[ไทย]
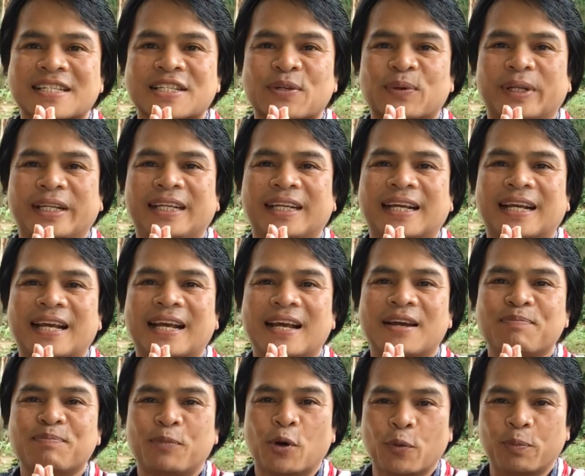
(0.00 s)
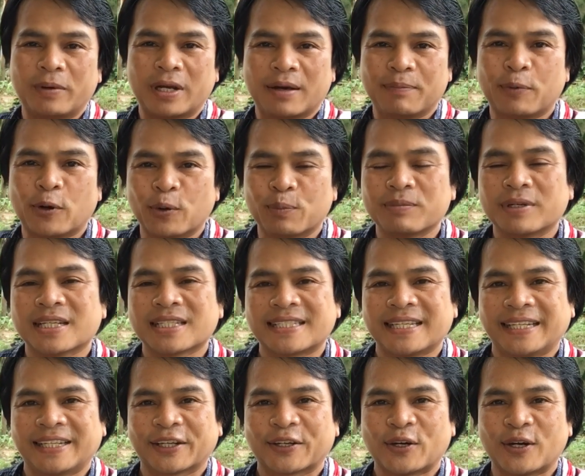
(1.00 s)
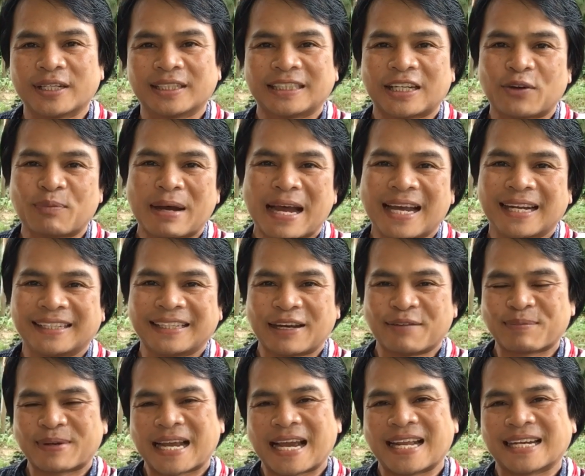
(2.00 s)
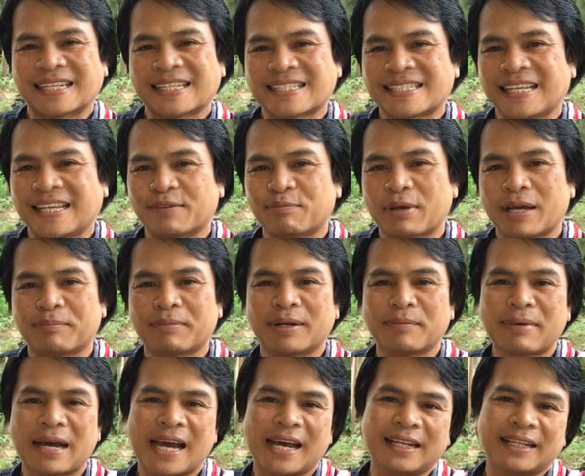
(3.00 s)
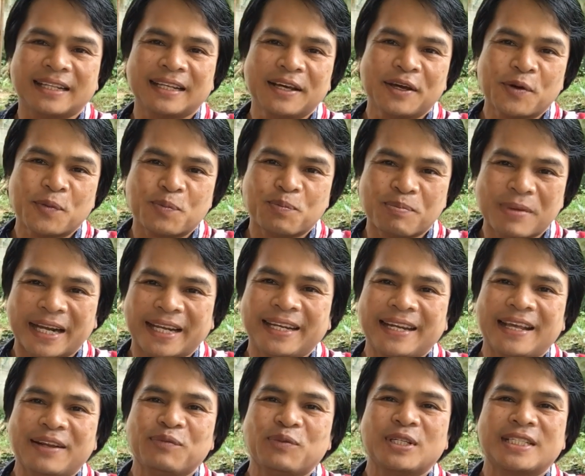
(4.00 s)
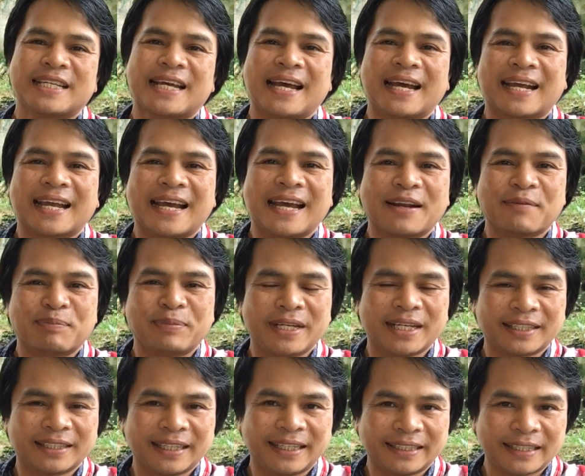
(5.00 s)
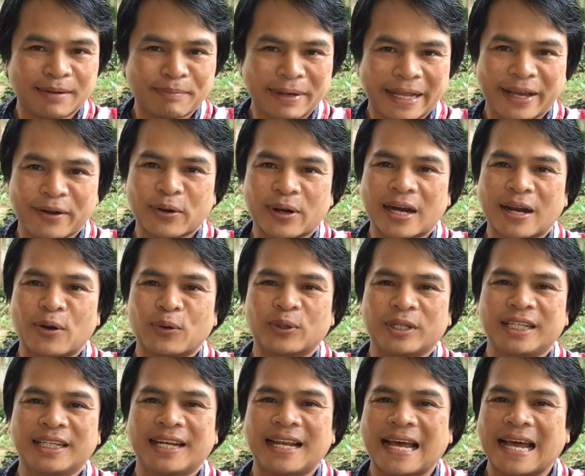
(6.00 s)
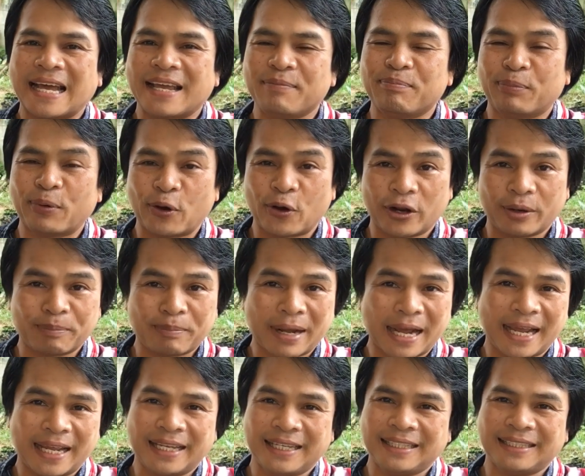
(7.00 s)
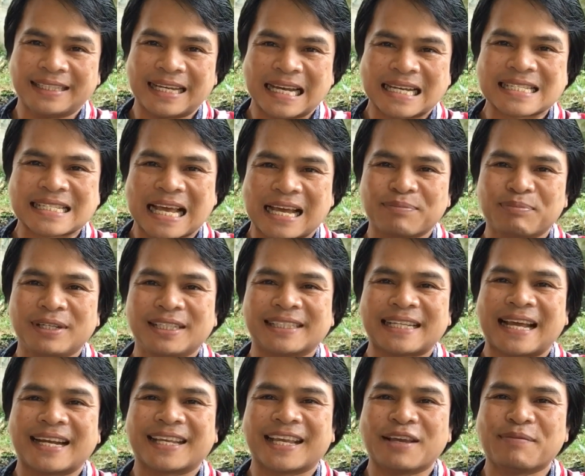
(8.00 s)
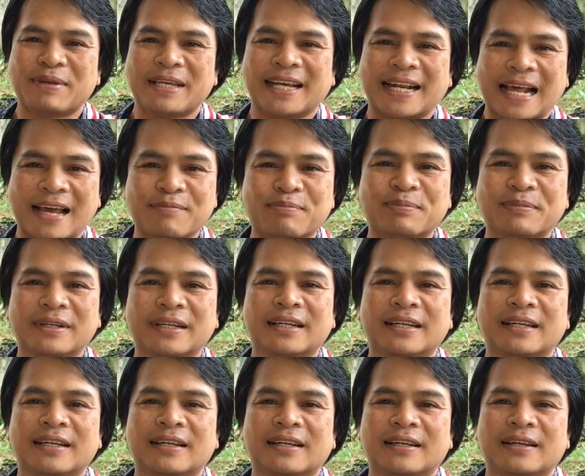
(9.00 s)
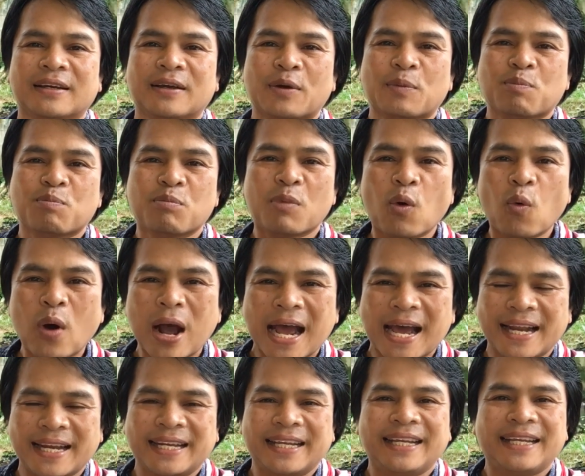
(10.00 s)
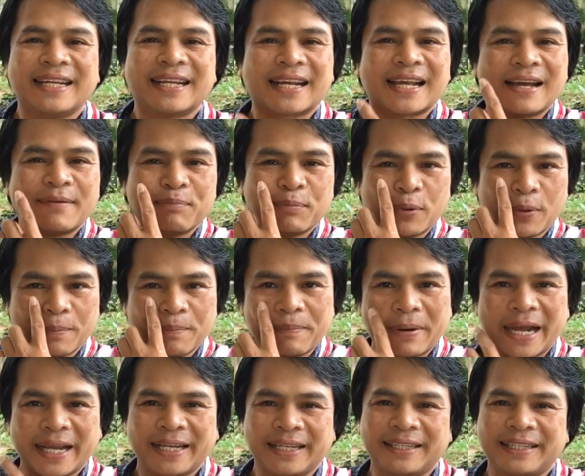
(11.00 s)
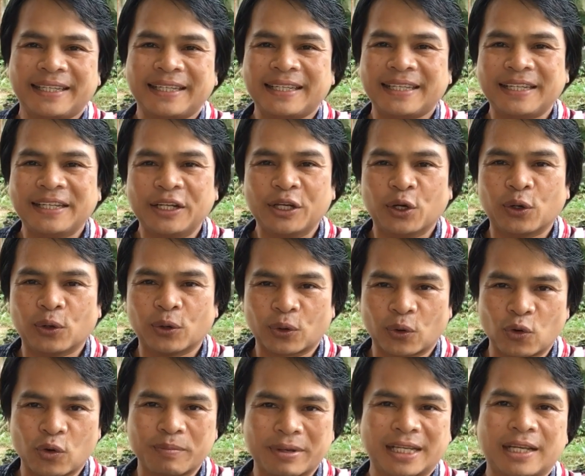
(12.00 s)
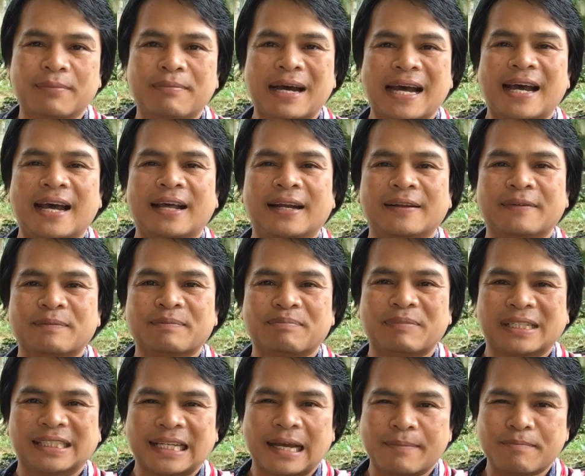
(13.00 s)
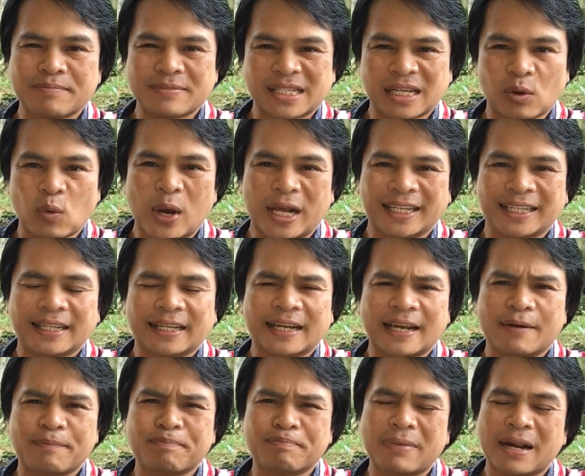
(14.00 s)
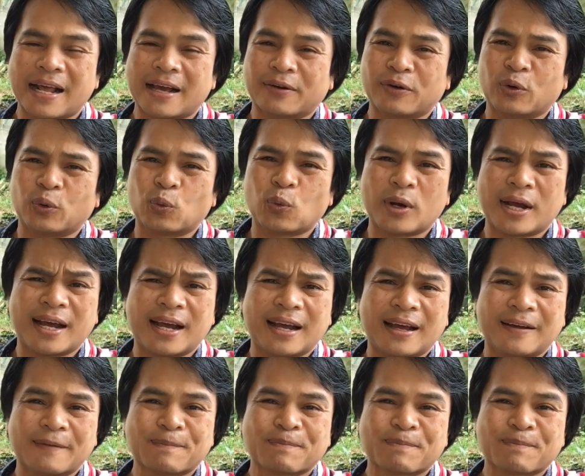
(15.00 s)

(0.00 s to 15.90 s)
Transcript: สวัสดีครับพบกับผมเกษตรกรชาวบ้านทำการเกษตรแบบบ้านๆไม่เน้นวิชาการเพียงแต่ทำแล้วเรากินได้ปลอดภัยจากสารพิษสารเคมีครับเมื่อวานนี้นะครับผมไปที่โรงพยาบาลประจำจังหวัดนะครับปรากฏว่า